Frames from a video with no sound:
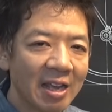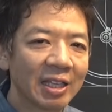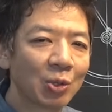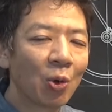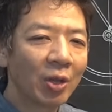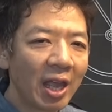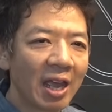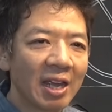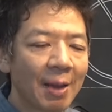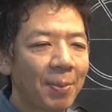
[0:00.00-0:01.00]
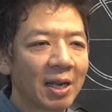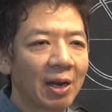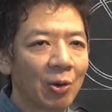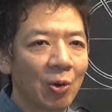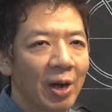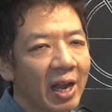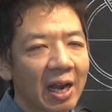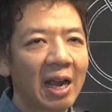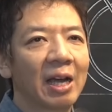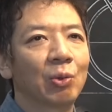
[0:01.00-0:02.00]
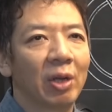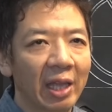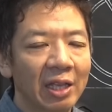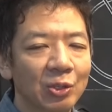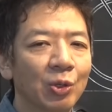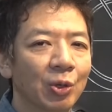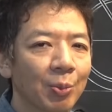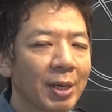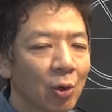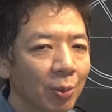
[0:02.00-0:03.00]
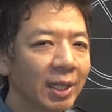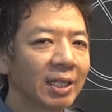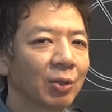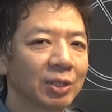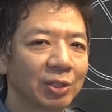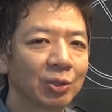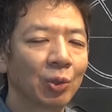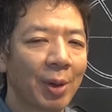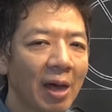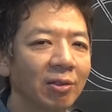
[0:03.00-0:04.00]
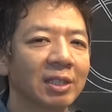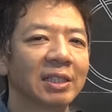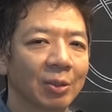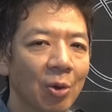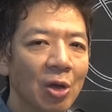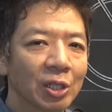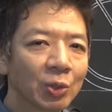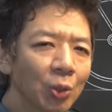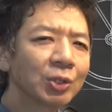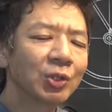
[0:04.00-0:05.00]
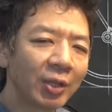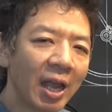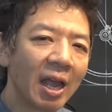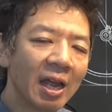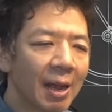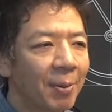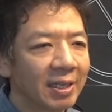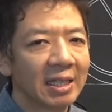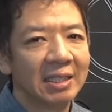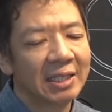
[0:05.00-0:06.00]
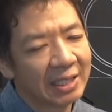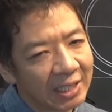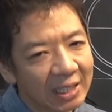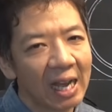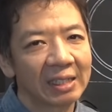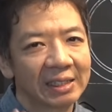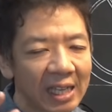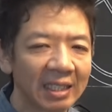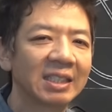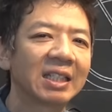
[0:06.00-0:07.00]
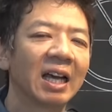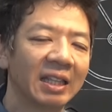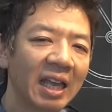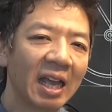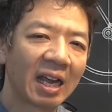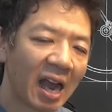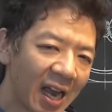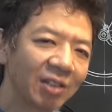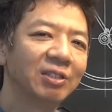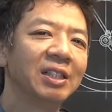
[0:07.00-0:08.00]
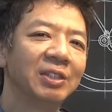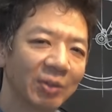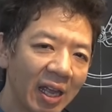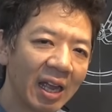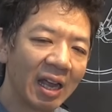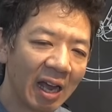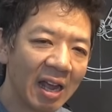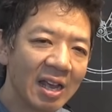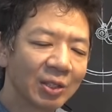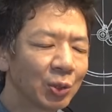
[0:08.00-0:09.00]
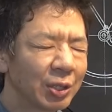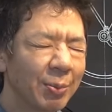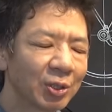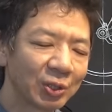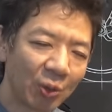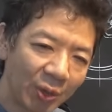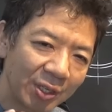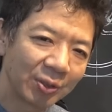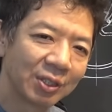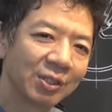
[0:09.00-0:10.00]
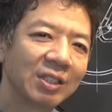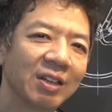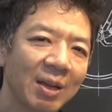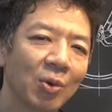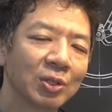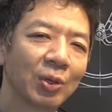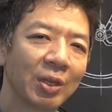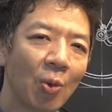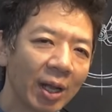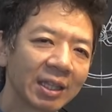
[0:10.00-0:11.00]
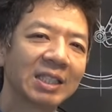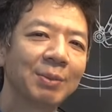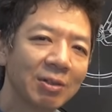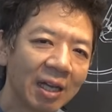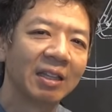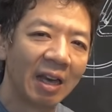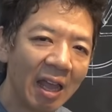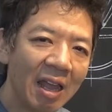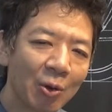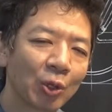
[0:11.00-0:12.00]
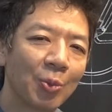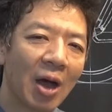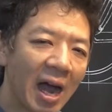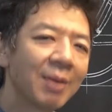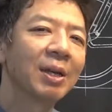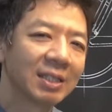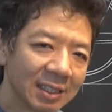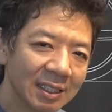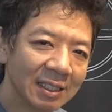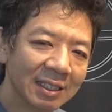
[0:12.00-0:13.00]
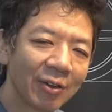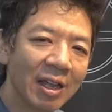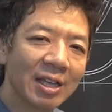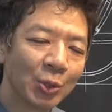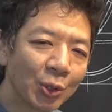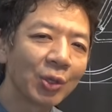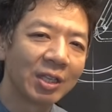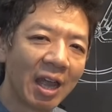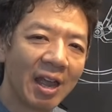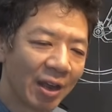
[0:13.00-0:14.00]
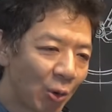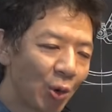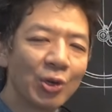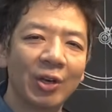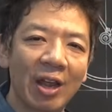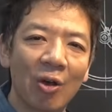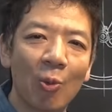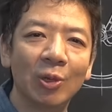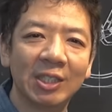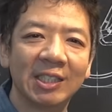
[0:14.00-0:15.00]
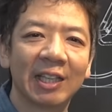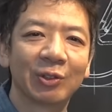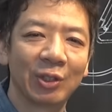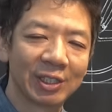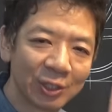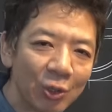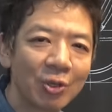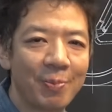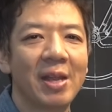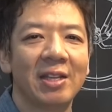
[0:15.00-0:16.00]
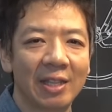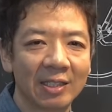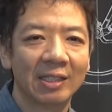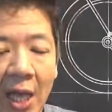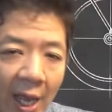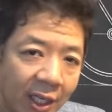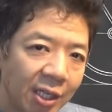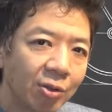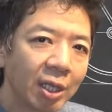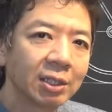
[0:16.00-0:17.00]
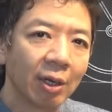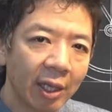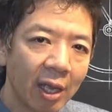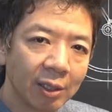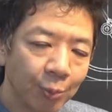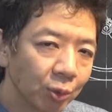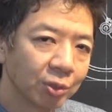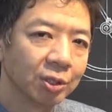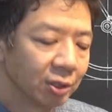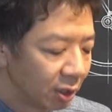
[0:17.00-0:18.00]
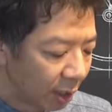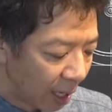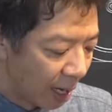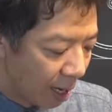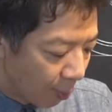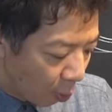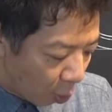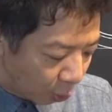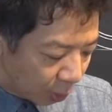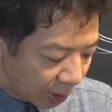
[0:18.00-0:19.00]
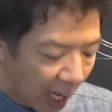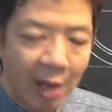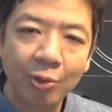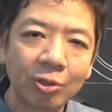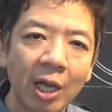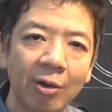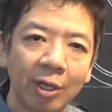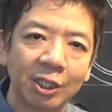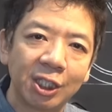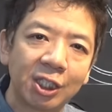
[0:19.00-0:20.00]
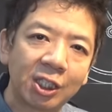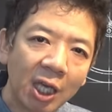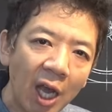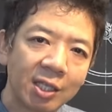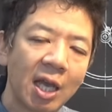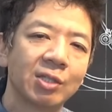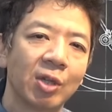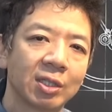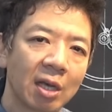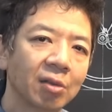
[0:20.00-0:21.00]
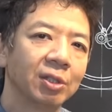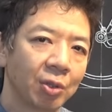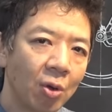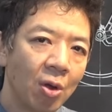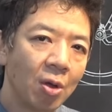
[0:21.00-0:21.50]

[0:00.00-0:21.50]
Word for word: で、そこで、やっぱりあの、レッカーとかね、そういうのをまあ呼んだりとかすることもあるんですけども、そうするとね、やっぱりね、2時間、3時間ね、かかるんですよね。はい。そうするとね、もうその日のツーリングはね、もうそれで終わってしまうなんてね、こともあります。なので、そういう時にね、こういうのね、お持ちいただくとね、すごく便利です。最近のやつはね、もっと進んでて、もう本当に財布ぐらいのね、ちっちゃいサイズのやつがあるんですよ。